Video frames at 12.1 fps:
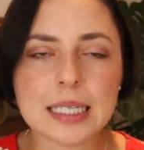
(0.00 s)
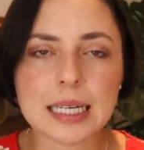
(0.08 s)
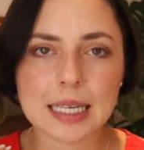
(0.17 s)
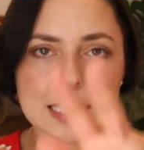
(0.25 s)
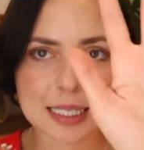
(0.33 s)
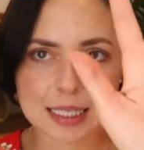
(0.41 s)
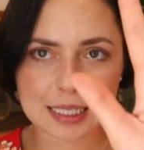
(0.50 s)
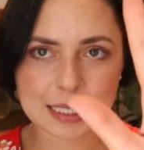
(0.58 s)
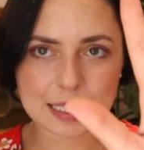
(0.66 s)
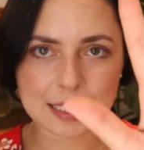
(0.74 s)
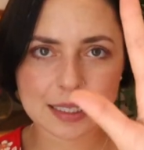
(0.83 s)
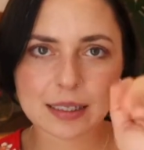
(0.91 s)
Das
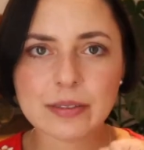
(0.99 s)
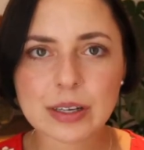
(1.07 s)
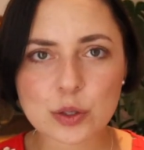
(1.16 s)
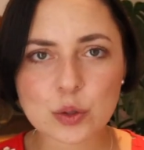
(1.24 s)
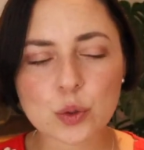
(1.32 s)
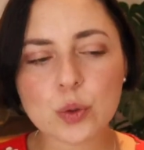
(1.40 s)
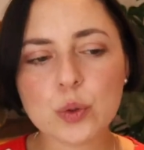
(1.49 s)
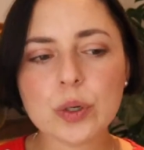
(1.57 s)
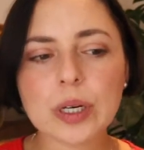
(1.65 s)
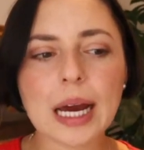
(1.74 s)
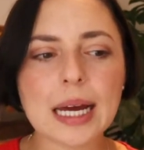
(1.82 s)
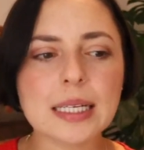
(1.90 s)
Dritte, was du
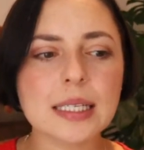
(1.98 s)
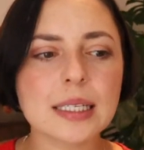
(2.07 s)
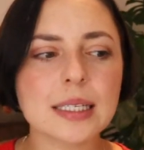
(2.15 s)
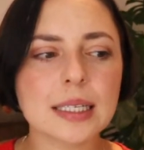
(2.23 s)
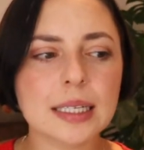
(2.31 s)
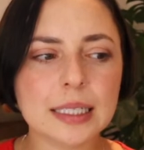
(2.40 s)
tun kannst,